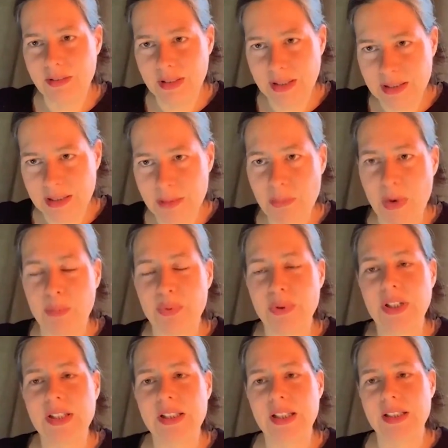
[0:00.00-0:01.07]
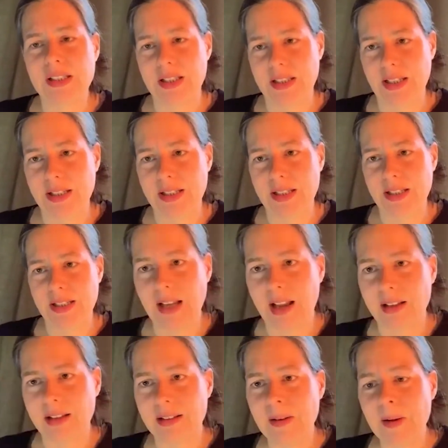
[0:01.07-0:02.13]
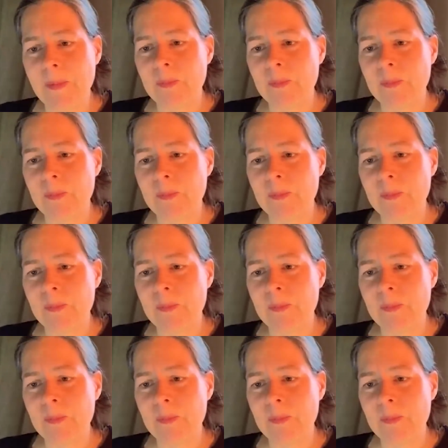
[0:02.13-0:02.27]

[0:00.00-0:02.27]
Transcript: die Klimapolitik der nächsten Jahre.